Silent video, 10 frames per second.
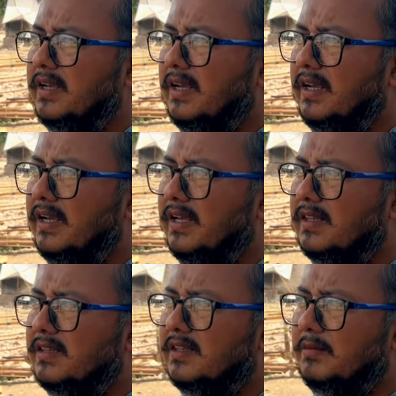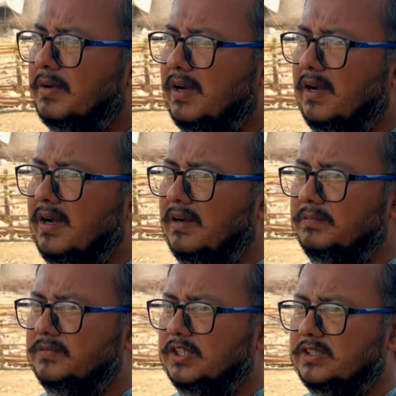कि तमाम
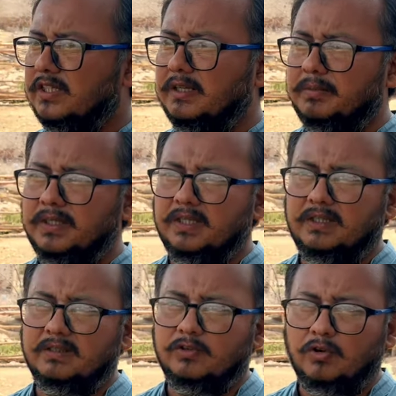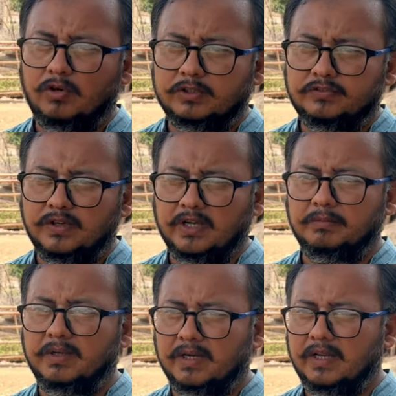जितने भी गोड्स
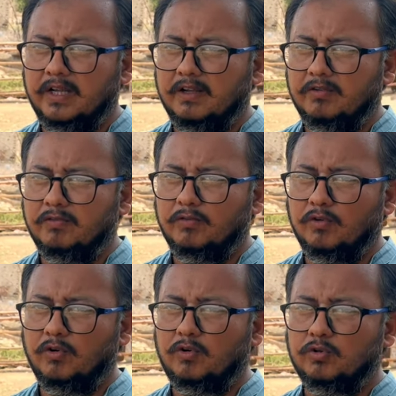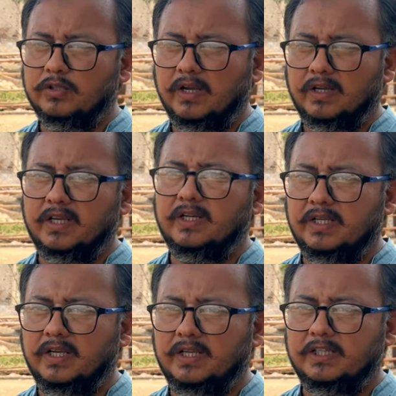फार्मर हैं वो खुदा के
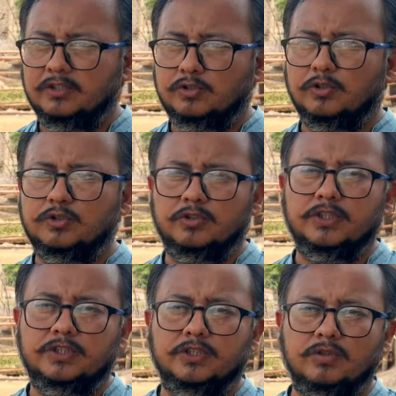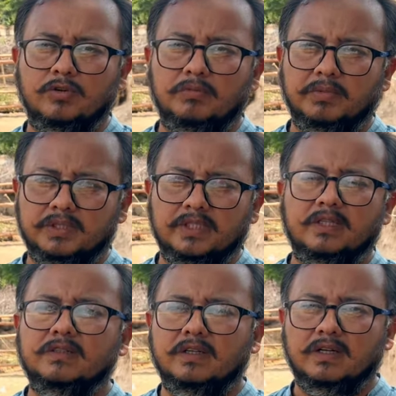लिए इन छोटी छोटी चीज़ों को
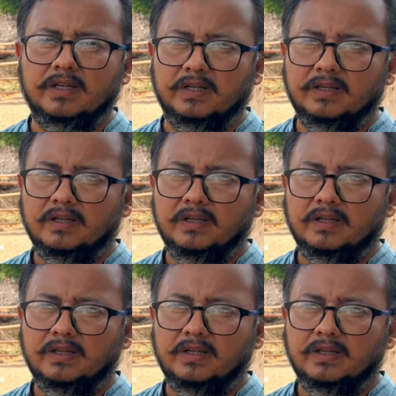मद्देनज़र रखें